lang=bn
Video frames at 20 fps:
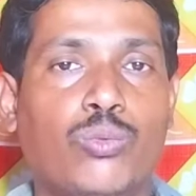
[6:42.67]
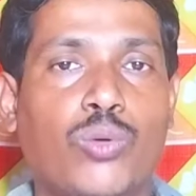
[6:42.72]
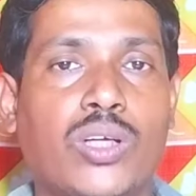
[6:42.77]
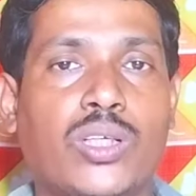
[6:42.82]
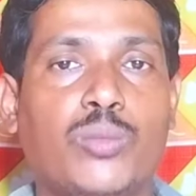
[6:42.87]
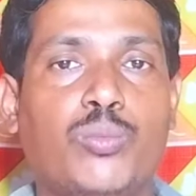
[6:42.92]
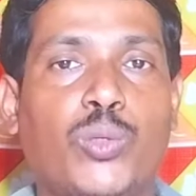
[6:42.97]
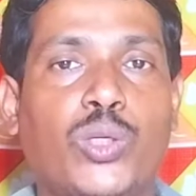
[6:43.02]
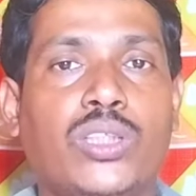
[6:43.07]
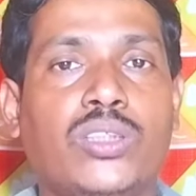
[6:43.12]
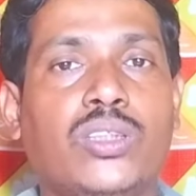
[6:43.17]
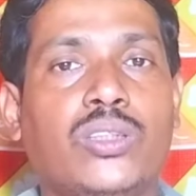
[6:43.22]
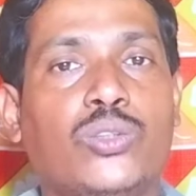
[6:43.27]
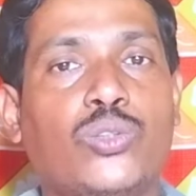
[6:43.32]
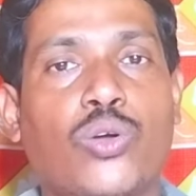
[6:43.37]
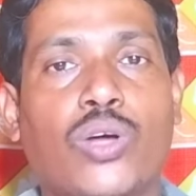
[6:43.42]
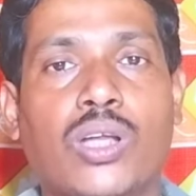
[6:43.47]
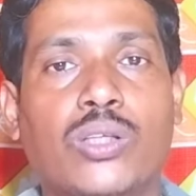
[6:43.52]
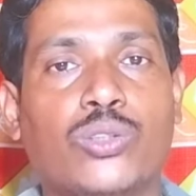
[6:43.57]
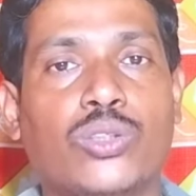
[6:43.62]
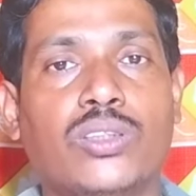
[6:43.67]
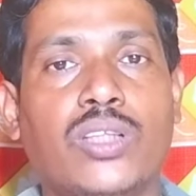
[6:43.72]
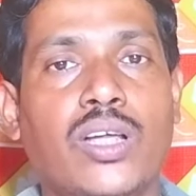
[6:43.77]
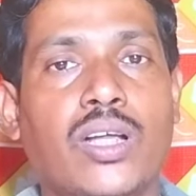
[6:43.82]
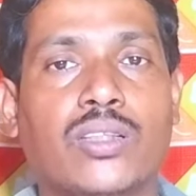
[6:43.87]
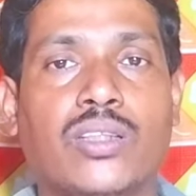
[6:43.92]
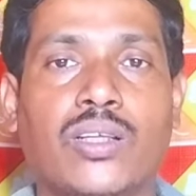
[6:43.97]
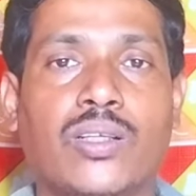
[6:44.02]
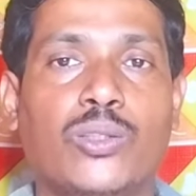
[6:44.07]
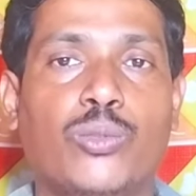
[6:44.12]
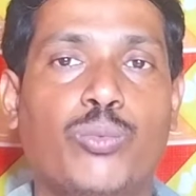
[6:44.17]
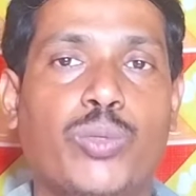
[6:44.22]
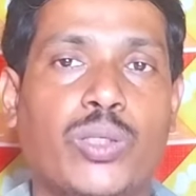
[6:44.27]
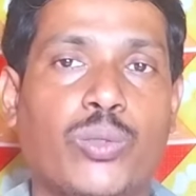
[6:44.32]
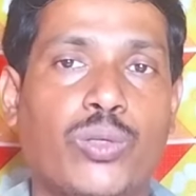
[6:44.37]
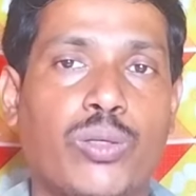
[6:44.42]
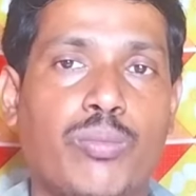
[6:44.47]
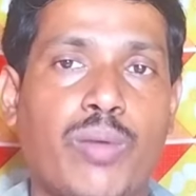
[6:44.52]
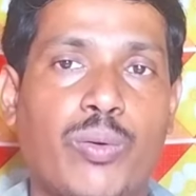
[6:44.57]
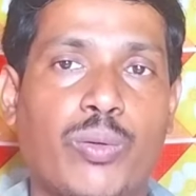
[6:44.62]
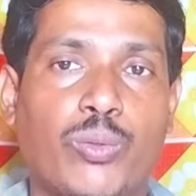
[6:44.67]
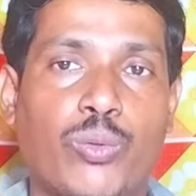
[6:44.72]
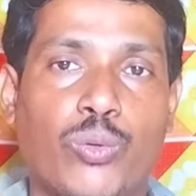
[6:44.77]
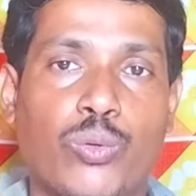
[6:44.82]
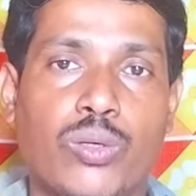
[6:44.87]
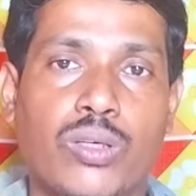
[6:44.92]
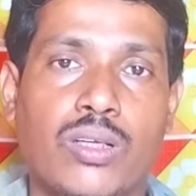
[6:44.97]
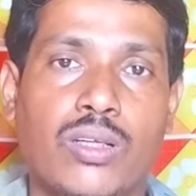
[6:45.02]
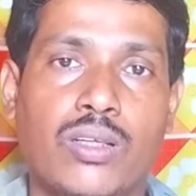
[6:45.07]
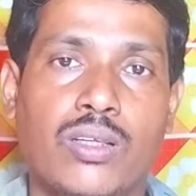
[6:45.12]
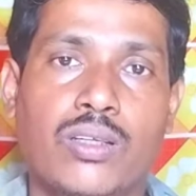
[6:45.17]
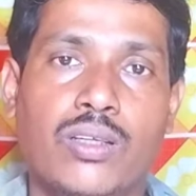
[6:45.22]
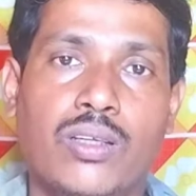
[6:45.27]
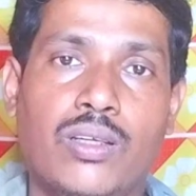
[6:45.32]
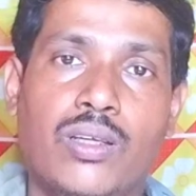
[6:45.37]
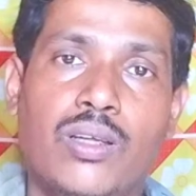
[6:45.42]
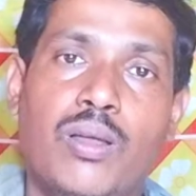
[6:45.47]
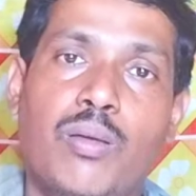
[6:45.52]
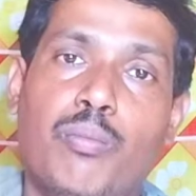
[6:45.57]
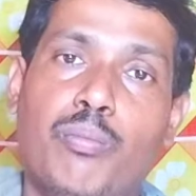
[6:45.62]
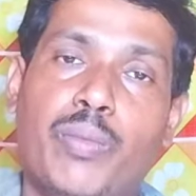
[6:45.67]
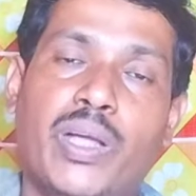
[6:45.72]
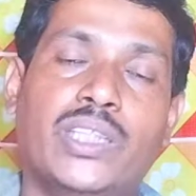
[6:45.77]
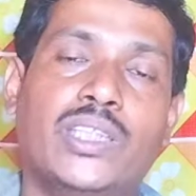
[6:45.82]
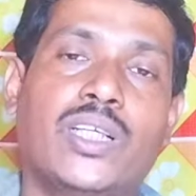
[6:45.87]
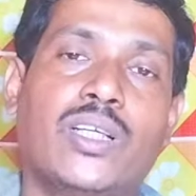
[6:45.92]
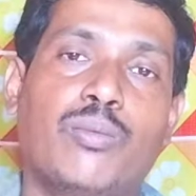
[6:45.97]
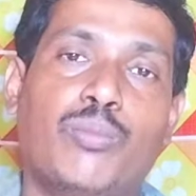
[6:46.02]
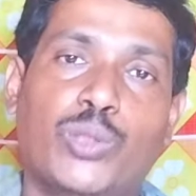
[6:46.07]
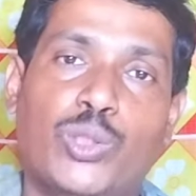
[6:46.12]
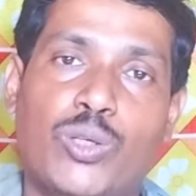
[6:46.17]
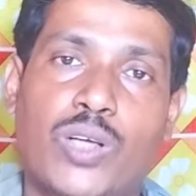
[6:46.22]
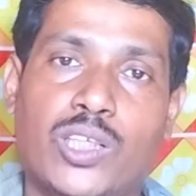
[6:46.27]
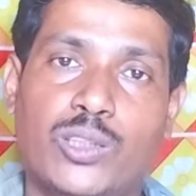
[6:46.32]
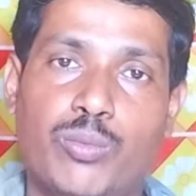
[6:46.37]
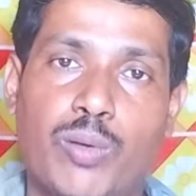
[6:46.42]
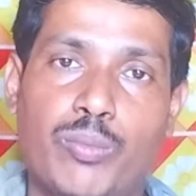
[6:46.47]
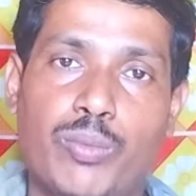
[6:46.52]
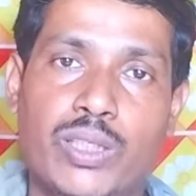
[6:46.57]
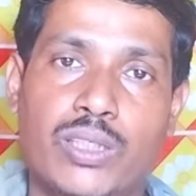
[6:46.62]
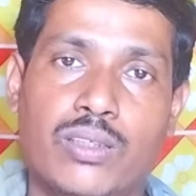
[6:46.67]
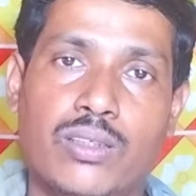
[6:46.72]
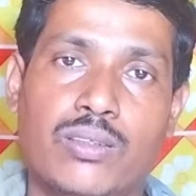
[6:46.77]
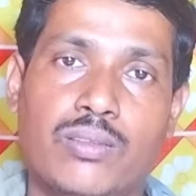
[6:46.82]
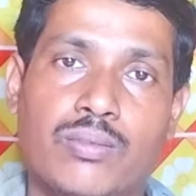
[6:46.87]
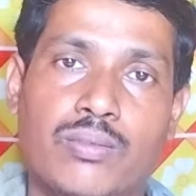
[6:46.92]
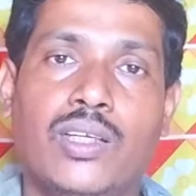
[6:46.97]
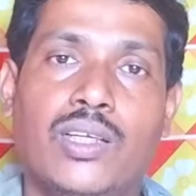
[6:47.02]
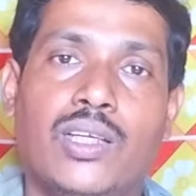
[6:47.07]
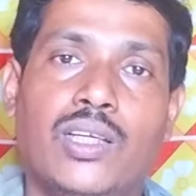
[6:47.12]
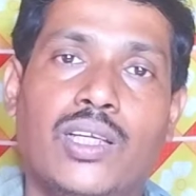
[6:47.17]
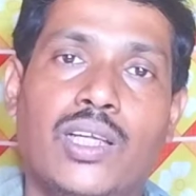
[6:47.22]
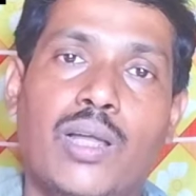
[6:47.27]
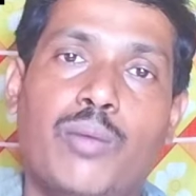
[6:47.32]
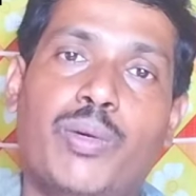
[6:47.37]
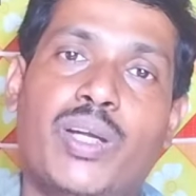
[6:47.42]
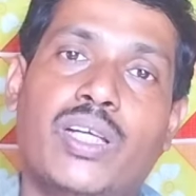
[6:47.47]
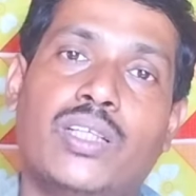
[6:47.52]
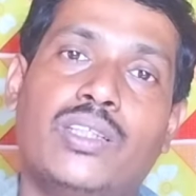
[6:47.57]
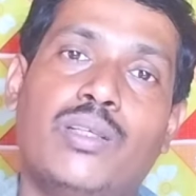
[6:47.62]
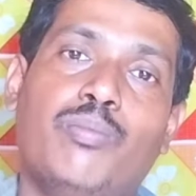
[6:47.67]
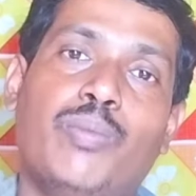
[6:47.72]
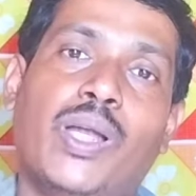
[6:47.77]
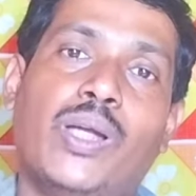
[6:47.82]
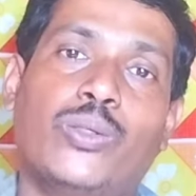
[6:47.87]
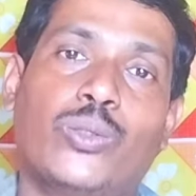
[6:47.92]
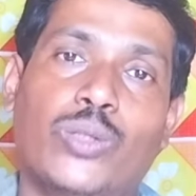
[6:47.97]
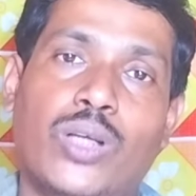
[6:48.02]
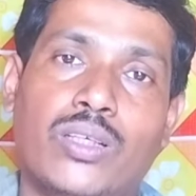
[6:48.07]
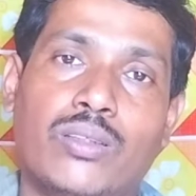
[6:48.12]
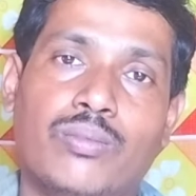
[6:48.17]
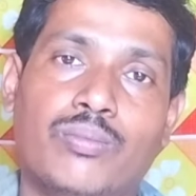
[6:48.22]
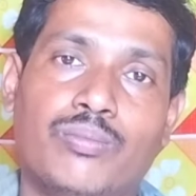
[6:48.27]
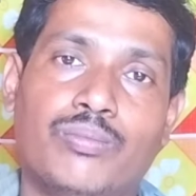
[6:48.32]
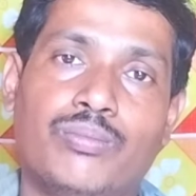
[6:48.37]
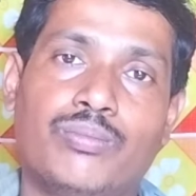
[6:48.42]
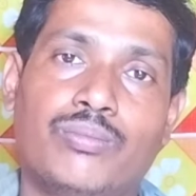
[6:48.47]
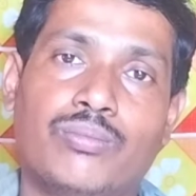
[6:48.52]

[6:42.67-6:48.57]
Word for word: টু হান্ড্রেড পোটেন্সি সকাল সন্ধ্যা এক থেকে দু ফোঁটা করে ব্যবহার করুন ম্যাজিকের মতো কাজ পাবেন এবারে আসি বেলেডোনা